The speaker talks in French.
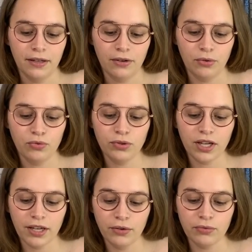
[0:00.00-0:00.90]
Le coup de
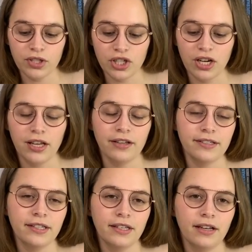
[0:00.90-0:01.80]
crayon déjà est
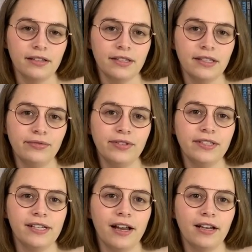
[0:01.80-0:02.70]
assez, assez
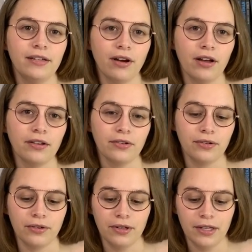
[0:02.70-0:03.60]
difficile à lire,
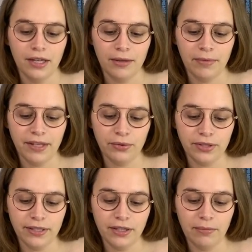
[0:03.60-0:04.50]
hein, mais il y a
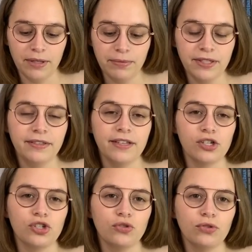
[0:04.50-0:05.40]
aussi comme des petites
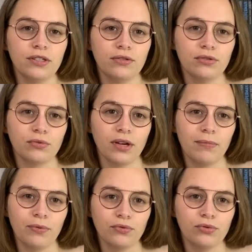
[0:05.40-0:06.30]
taches d'eau qui se sont
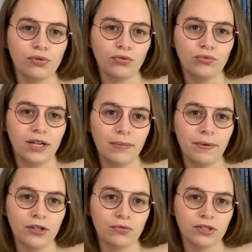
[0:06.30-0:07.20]
répandues sur toutes les pages.